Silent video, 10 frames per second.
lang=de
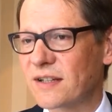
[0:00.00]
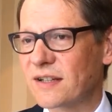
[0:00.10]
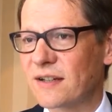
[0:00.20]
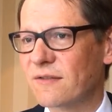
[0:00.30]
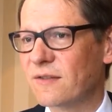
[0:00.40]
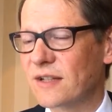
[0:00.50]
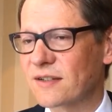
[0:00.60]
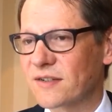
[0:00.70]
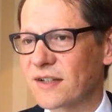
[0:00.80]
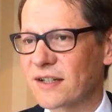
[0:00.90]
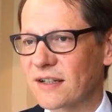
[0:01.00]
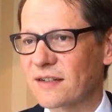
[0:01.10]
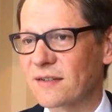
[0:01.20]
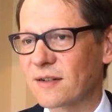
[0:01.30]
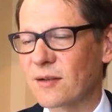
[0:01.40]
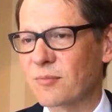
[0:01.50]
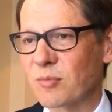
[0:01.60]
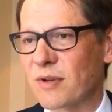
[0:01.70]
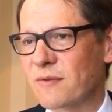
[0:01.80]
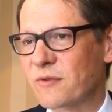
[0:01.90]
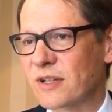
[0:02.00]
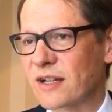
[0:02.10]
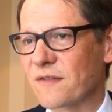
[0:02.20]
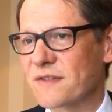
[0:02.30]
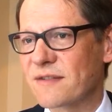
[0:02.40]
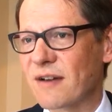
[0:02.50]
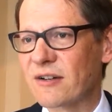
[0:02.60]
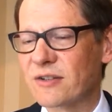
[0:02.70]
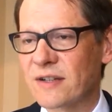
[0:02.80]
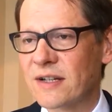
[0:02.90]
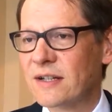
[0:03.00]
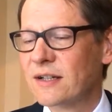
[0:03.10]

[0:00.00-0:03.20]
dann äh, wird das sicher ein äh, Problem für die ganze Welt.